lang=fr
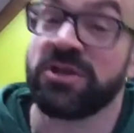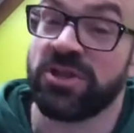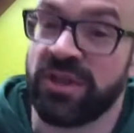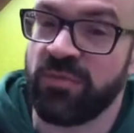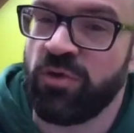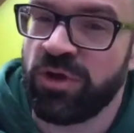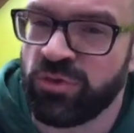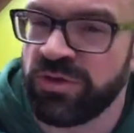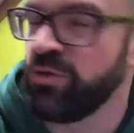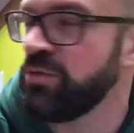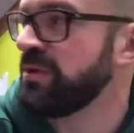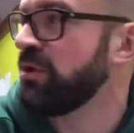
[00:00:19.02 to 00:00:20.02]
de temps pour en
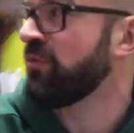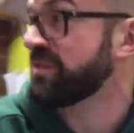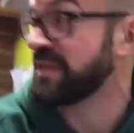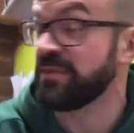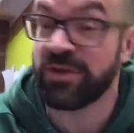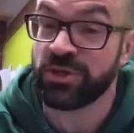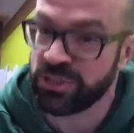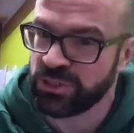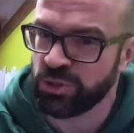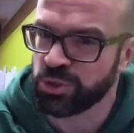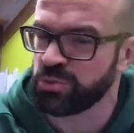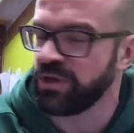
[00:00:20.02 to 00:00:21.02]
tourner une, mais là, on fait semblant que c'est
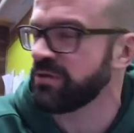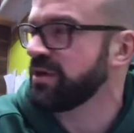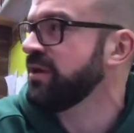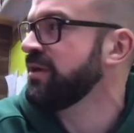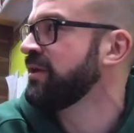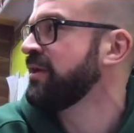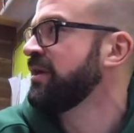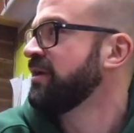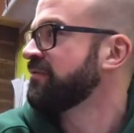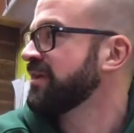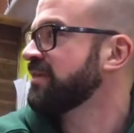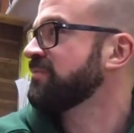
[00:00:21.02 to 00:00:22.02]
ça que je voulais.
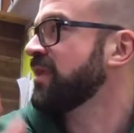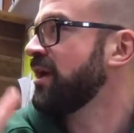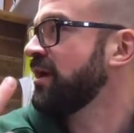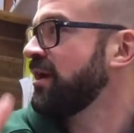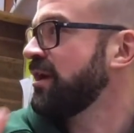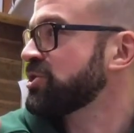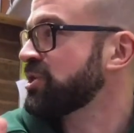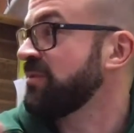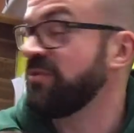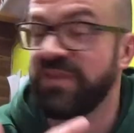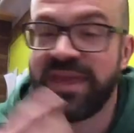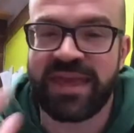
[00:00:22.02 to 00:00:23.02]
je te
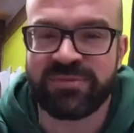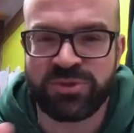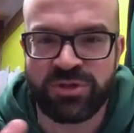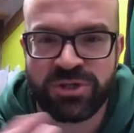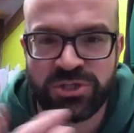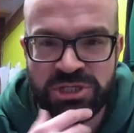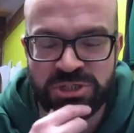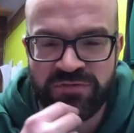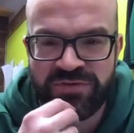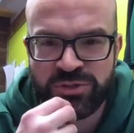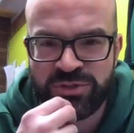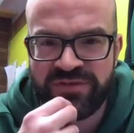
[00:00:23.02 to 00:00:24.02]
mets une vieille capsule que j'ai déjà
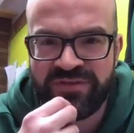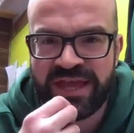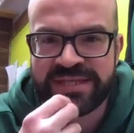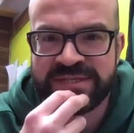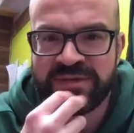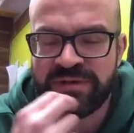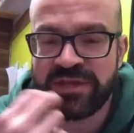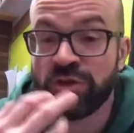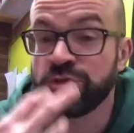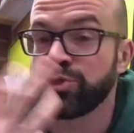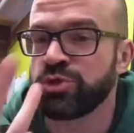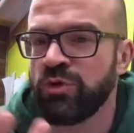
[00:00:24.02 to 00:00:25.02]
faite sur les fractions,
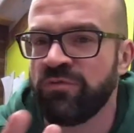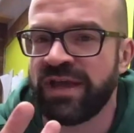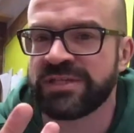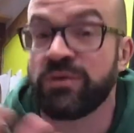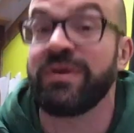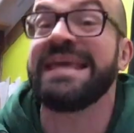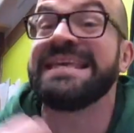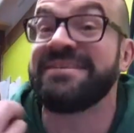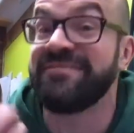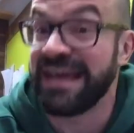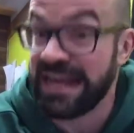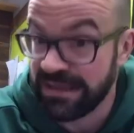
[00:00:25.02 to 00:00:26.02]
l'introduction aux fractions
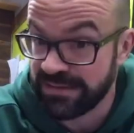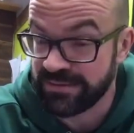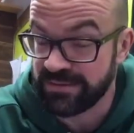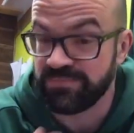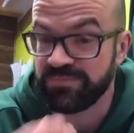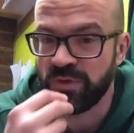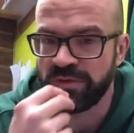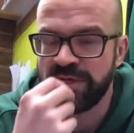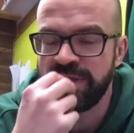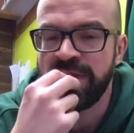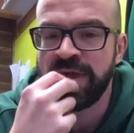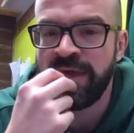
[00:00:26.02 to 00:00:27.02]
équivalentes.
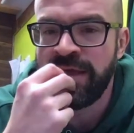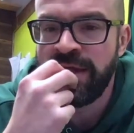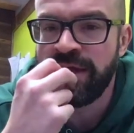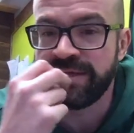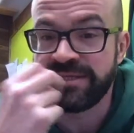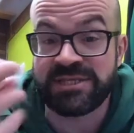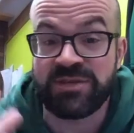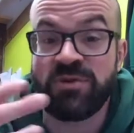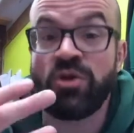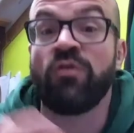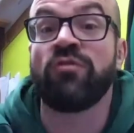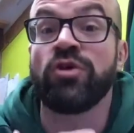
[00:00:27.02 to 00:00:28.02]
OK? cette
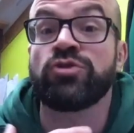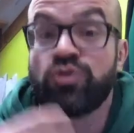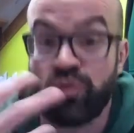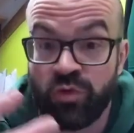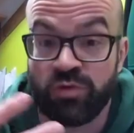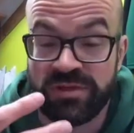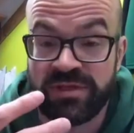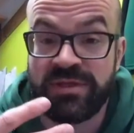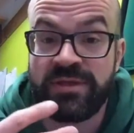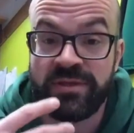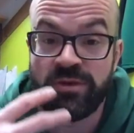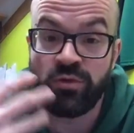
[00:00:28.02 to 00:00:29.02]
semaine, on va
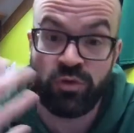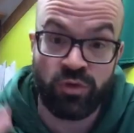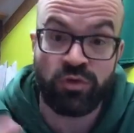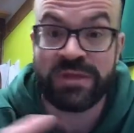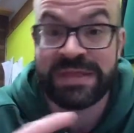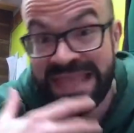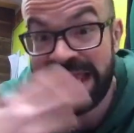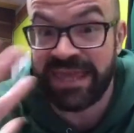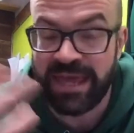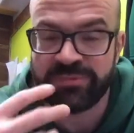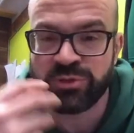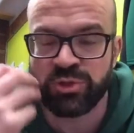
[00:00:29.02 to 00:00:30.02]
tourner une des
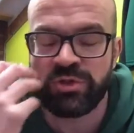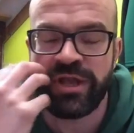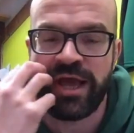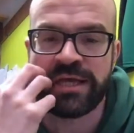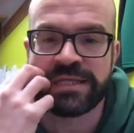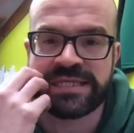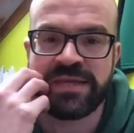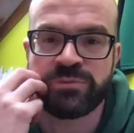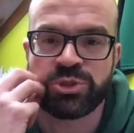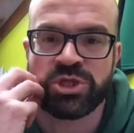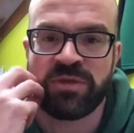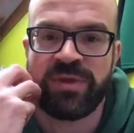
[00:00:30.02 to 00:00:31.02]
capsules
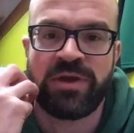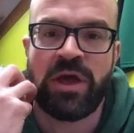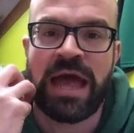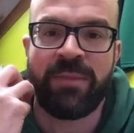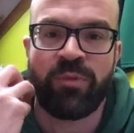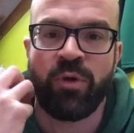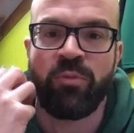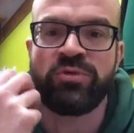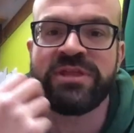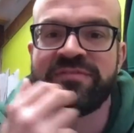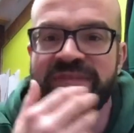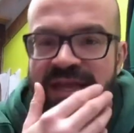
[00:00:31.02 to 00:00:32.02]
ensemble, justement, à
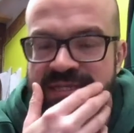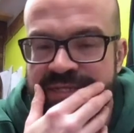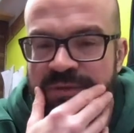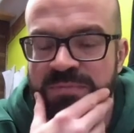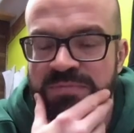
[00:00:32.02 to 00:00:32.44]
propos des fractions.